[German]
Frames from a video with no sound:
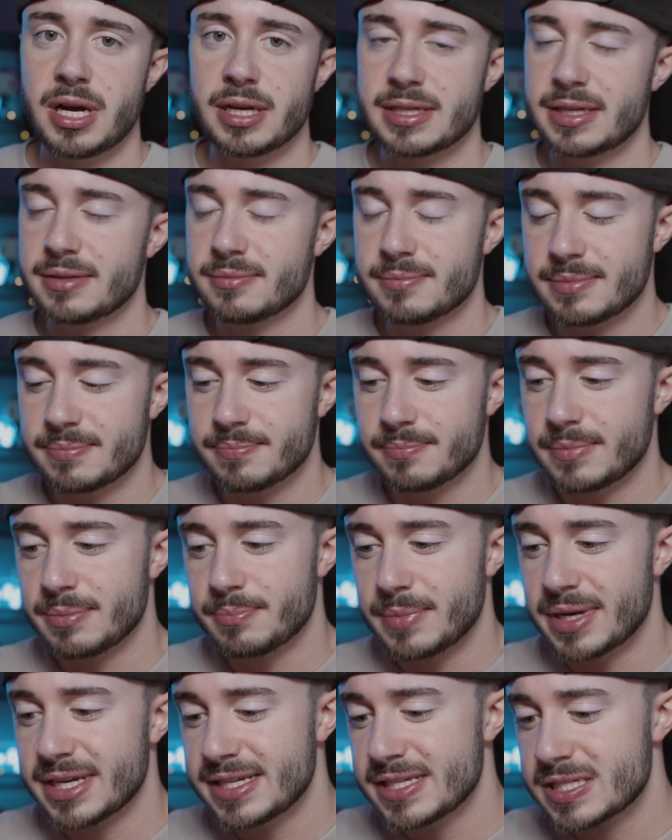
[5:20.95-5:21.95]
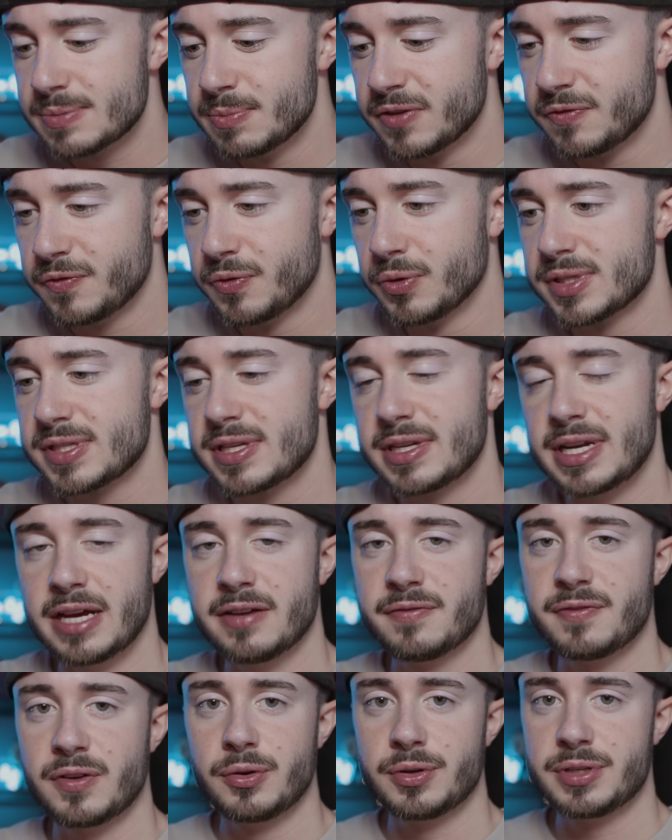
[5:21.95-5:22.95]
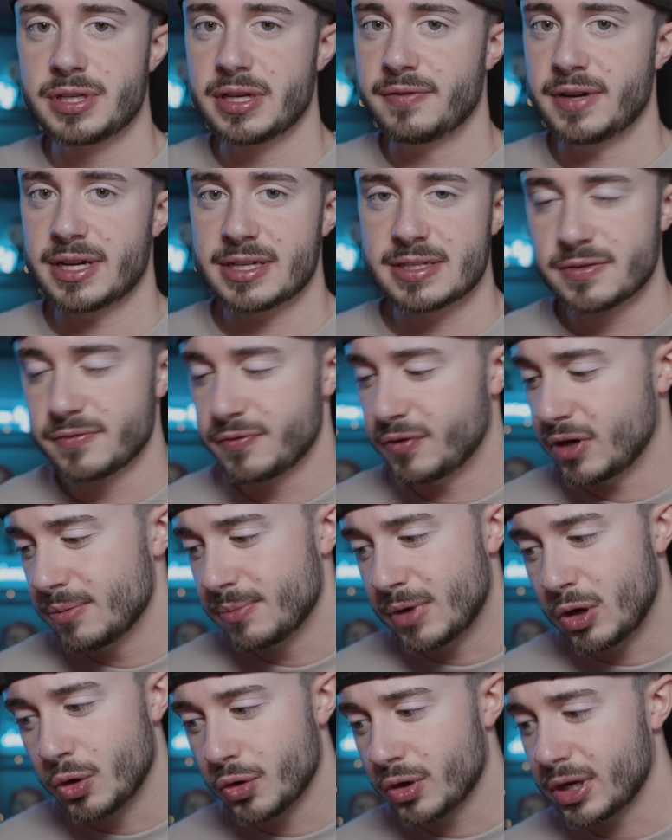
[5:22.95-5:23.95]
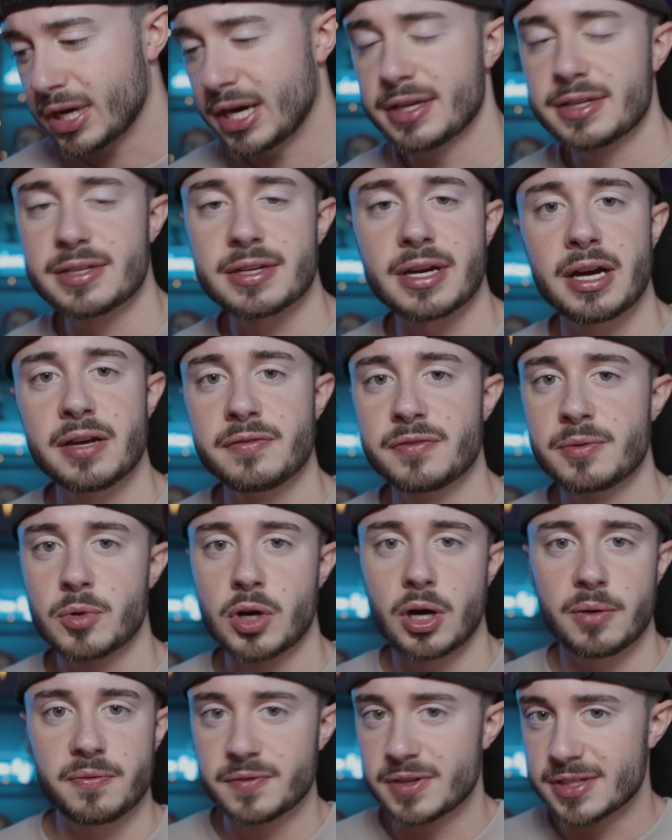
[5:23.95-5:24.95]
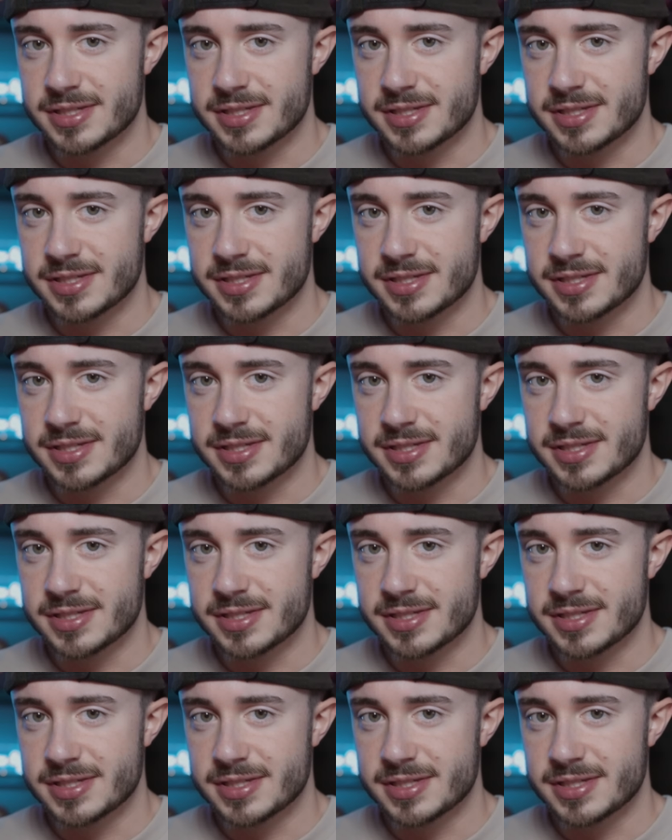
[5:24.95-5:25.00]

da, man, man ist mit 14 einfach noch nicht erwachsen, vor allem auch noch gar nicht reif im Kopf.